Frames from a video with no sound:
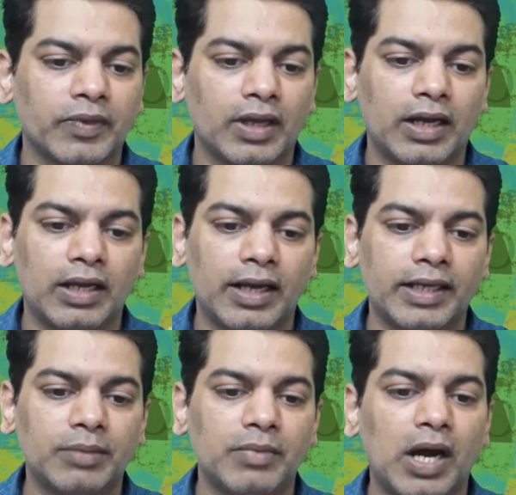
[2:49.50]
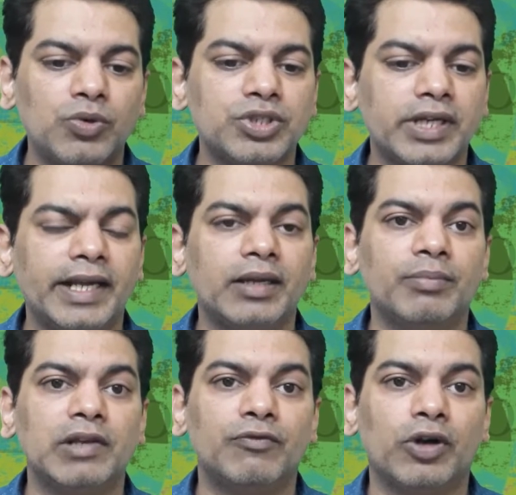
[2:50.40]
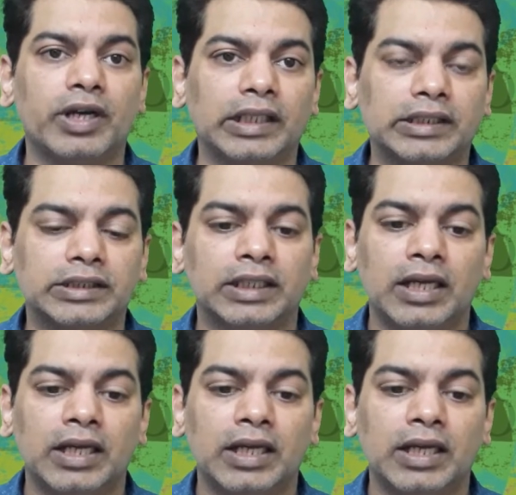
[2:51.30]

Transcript: अगला आइटम आउटस्टैंडिंग बिल फॉर ड्रग्स